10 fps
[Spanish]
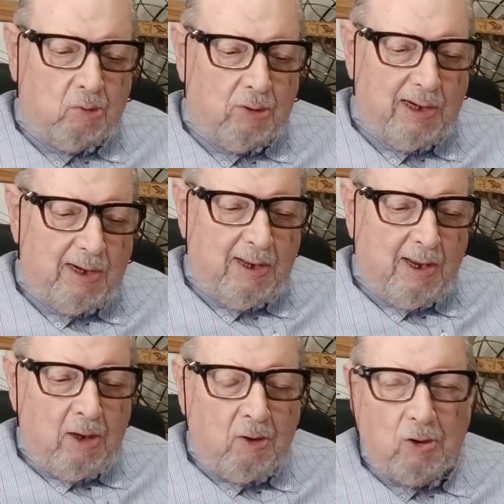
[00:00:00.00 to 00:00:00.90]
escuela,
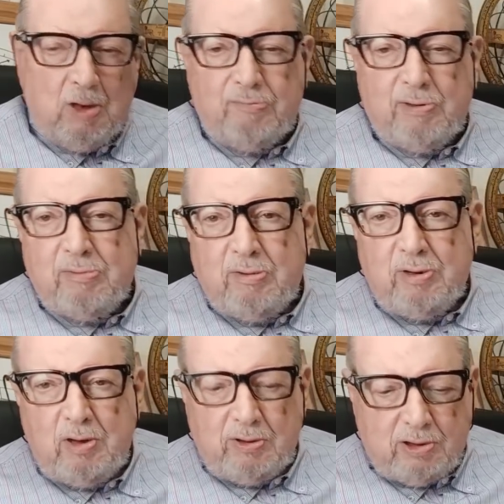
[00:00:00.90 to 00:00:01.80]
con el primer
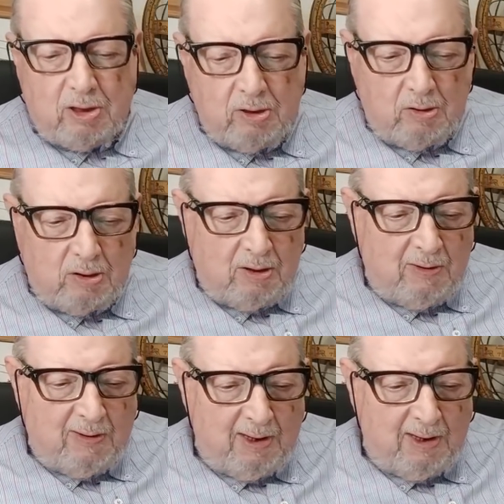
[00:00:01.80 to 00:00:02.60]
video anterior,